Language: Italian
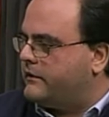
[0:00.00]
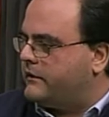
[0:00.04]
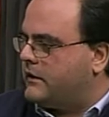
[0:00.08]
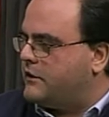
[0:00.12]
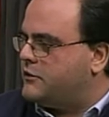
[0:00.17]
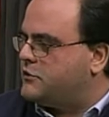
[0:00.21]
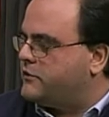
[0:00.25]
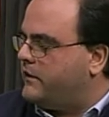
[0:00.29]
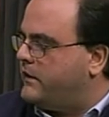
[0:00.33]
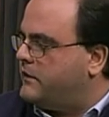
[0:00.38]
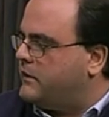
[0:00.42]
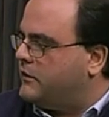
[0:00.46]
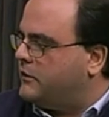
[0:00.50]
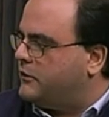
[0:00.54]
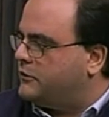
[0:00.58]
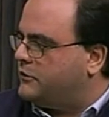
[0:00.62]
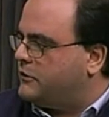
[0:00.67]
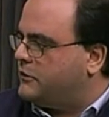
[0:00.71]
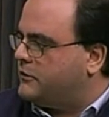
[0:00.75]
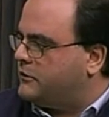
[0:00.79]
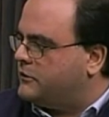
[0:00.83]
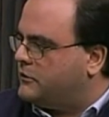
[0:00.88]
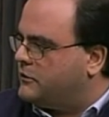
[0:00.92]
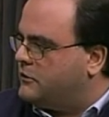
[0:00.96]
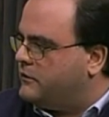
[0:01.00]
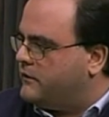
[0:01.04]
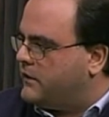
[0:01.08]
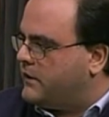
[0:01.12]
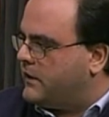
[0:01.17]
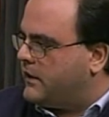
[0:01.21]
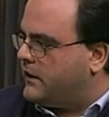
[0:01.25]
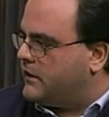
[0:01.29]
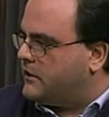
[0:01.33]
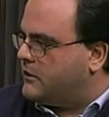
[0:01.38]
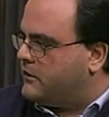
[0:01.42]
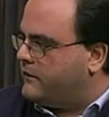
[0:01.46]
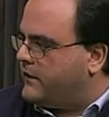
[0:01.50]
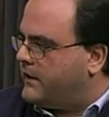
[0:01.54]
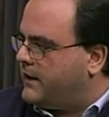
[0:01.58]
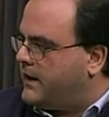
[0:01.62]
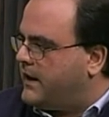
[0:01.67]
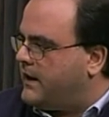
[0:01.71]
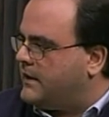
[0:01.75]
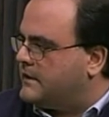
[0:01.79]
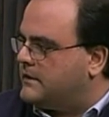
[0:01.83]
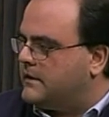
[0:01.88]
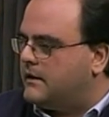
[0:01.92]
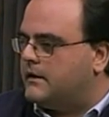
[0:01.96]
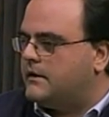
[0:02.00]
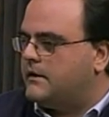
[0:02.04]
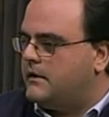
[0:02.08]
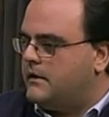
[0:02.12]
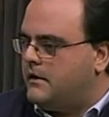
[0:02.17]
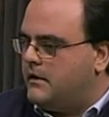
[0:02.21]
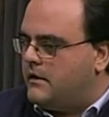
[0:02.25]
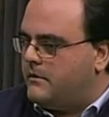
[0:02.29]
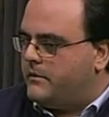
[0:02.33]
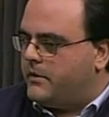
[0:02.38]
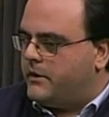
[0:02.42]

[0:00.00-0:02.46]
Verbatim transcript: San Giovanni Rotondo, dove era ricoverata sì.